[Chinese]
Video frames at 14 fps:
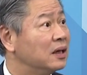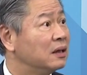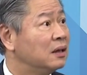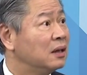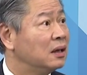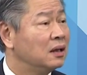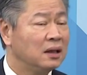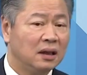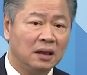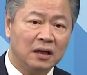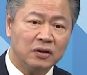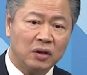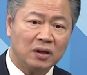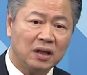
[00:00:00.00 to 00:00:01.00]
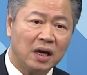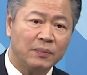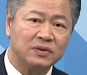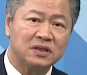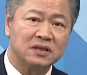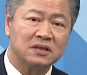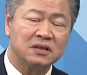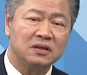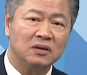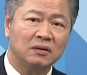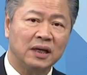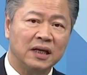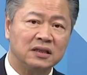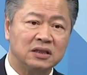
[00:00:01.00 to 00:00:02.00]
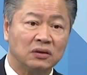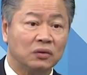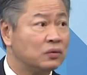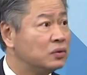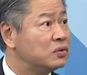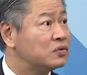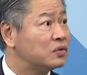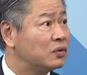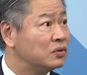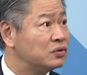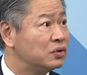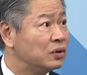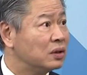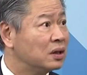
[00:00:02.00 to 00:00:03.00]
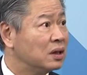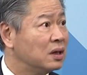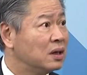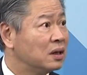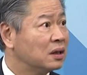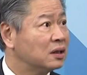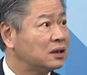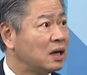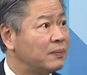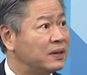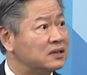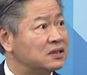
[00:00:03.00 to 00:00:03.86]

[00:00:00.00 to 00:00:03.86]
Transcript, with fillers: 是是，能源它不只是用来交通运输工具，嗯，可它本